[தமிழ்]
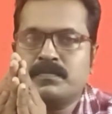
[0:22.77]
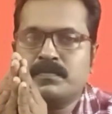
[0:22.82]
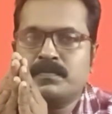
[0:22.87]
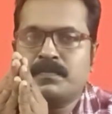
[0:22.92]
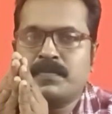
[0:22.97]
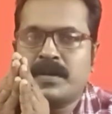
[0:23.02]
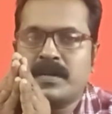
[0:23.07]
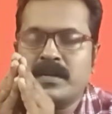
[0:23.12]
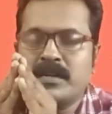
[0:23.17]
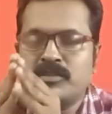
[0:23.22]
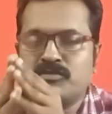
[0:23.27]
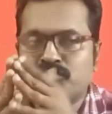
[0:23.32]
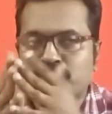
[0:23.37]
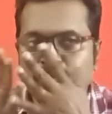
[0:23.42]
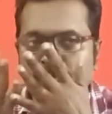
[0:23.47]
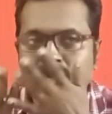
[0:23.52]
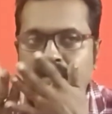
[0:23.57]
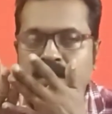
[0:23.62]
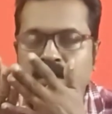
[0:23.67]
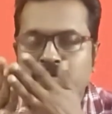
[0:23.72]
பல
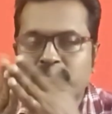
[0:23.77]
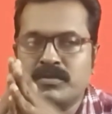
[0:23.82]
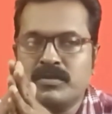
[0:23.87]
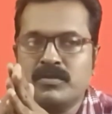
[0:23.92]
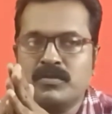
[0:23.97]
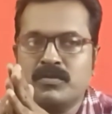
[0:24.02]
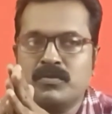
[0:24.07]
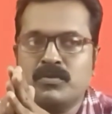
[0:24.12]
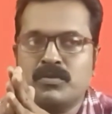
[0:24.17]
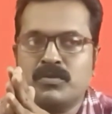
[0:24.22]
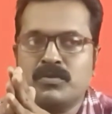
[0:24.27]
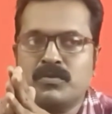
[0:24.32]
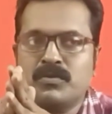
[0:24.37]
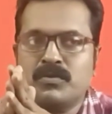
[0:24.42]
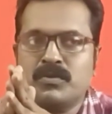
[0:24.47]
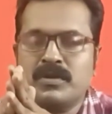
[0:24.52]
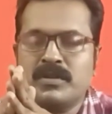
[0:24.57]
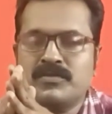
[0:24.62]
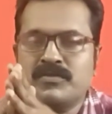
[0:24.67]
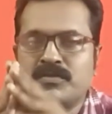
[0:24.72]
லட்சம் பேரில் வந்து ஒரு
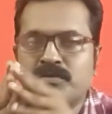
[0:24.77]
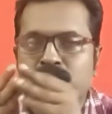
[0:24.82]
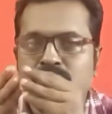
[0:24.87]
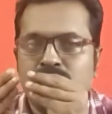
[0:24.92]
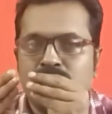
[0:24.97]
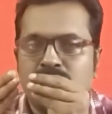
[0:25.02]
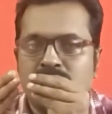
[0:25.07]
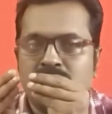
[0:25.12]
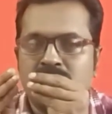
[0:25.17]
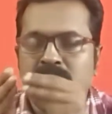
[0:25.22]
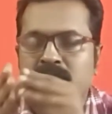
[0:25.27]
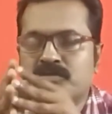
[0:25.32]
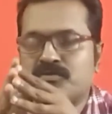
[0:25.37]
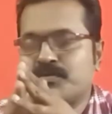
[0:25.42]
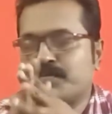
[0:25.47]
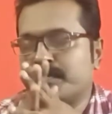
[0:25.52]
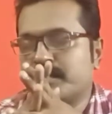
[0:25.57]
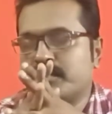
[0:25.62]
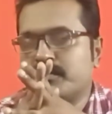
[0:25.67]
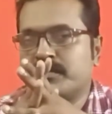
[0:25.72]
ஒரு லட்சம் ஒரு ரெண்டு
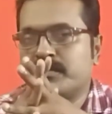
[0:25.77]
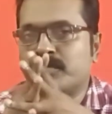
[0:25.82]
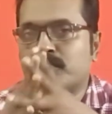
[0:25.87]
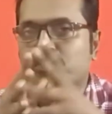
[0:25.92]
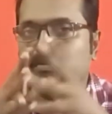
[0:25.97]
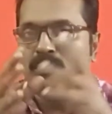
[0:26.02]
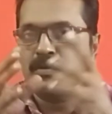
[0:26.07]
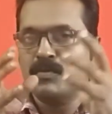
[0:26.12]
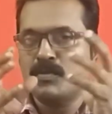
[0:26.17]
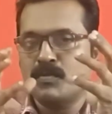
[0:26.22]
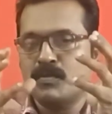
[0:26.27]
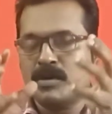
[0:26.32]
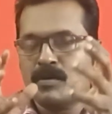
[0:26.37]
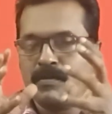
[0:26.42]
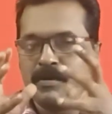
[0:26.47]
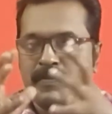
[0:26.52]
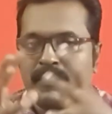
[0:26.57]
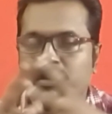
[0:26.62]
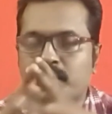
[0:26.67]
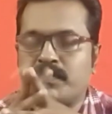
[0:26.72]
லட்சம் பேர் வந்து ரொம்ப
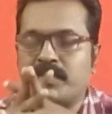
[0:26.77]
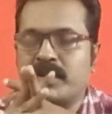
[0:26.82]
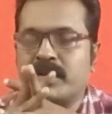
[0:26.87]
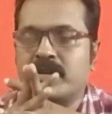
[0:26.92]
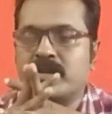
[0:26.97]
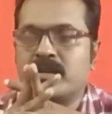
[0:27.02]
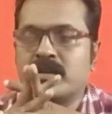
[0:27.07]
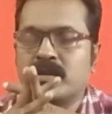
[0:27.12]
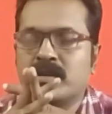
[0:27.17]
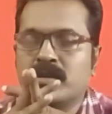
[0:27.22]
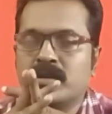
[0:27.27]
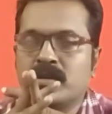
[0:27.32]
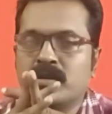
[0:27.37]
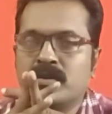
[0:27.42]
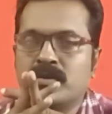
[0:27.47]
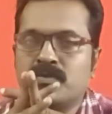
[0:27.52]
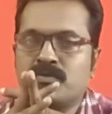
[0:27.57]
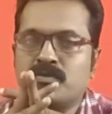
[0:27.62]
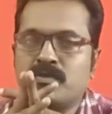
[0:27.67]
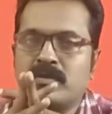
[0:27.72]
மும்முரமாக படிப்பாங்க
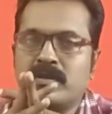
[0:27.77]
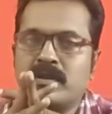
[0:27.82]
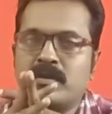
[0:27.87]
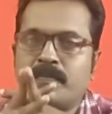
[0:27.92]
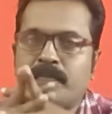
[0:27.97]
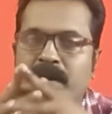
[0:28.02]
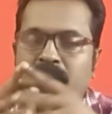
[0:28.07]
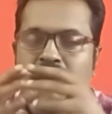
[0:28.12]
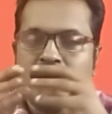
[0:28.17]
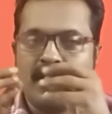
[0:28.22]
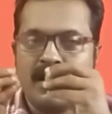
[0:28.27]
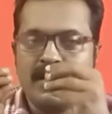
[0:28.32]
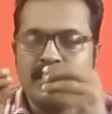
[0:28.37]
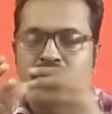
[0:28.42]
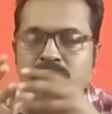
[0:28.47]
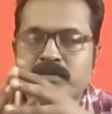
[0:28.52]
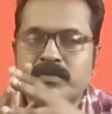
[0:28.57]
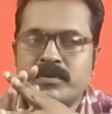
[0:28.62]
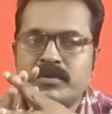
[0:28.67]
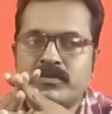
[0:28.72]
ஸோ அதில் பல
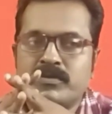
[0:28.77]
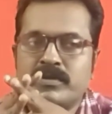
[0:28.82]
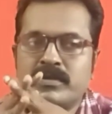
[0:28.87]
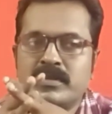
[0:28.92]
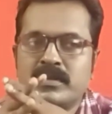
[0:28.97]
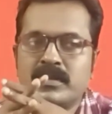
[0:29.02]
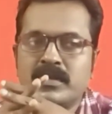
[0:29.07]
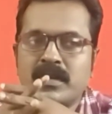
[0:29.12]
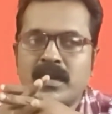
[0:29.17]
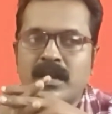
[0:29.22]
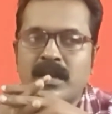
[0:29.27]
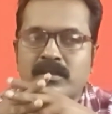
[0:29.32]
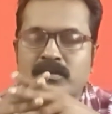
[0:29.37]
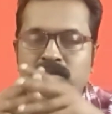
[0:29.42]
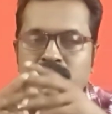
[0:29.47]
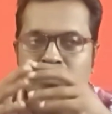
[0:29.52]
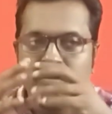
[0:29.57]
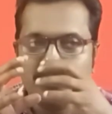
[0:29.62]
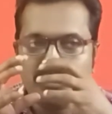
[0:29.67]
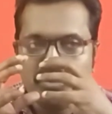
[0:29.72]
ஆயிரம் பேர் வந்து அதை
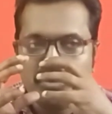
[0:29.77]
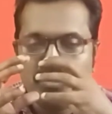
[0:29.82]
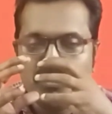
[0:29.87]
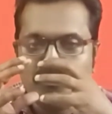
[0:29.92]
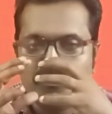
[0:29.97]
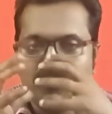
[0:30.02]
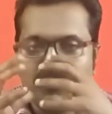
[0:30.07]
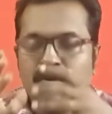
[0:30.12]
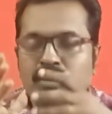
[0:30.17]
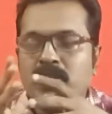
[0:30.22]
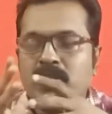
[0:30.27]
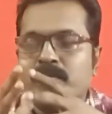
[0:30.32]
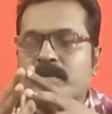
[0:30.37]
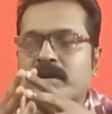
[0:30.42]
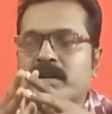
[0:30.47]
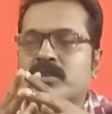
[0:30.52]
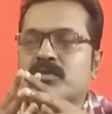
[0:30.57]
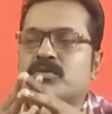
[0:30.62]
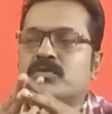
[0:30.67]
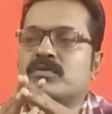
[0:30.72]
வந்து ஃபுல்
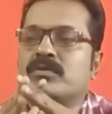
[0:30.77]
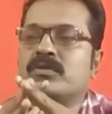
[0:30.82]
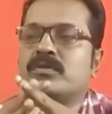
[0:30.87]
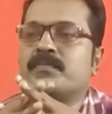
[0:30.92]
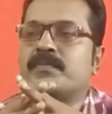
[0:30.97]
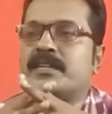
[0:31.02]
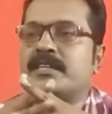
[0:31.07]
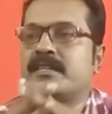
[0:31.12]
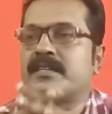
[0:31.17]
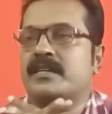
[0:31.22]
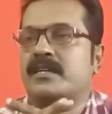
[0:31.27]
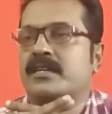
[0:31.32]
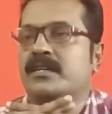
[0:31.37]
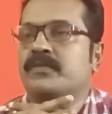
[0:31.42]
டைமாக எடுத்து படிக்கிறாங்க